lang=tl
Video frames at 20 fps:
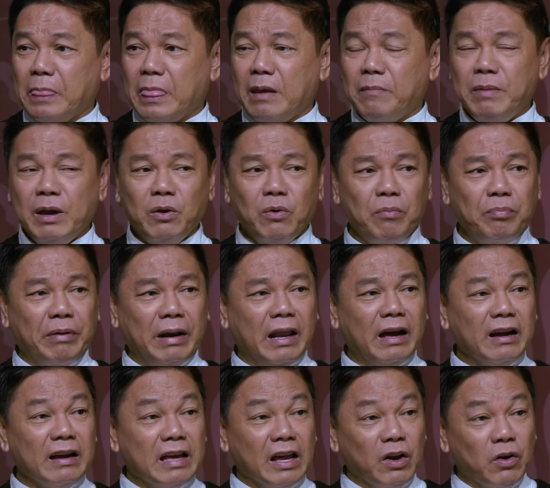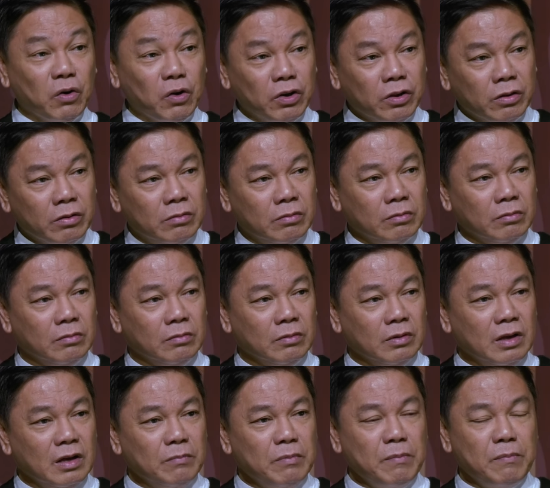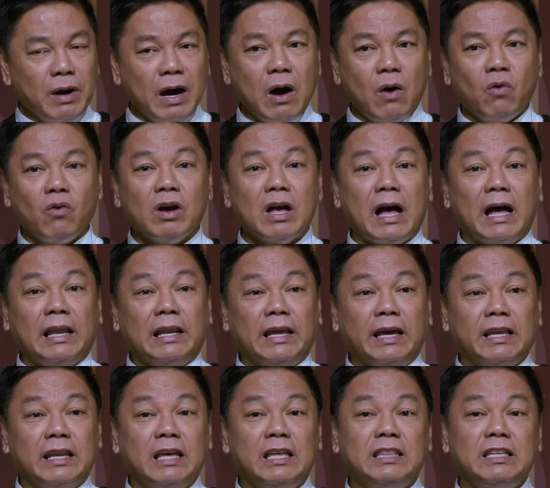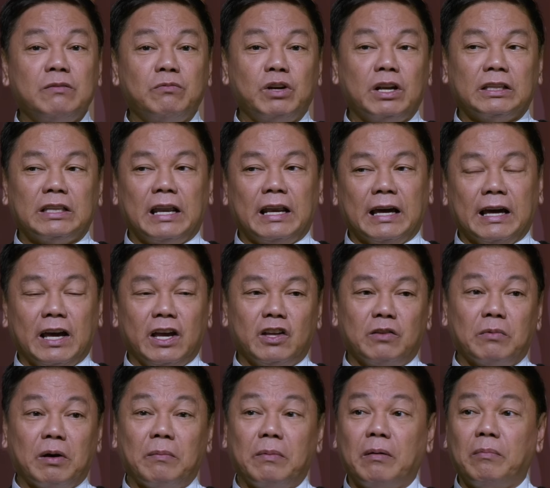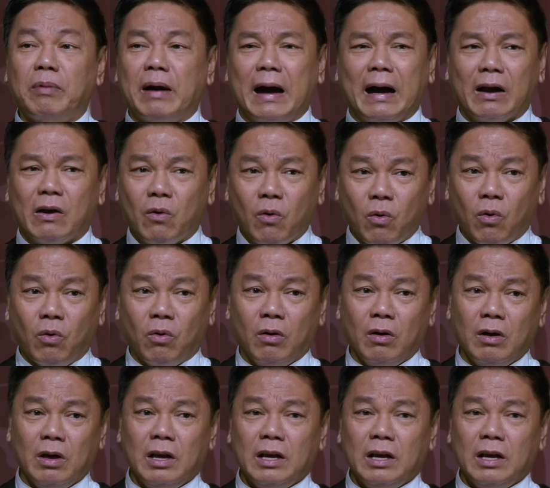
Meron palang ganon. May mga ugali na hindi mo na talaga yun mababago.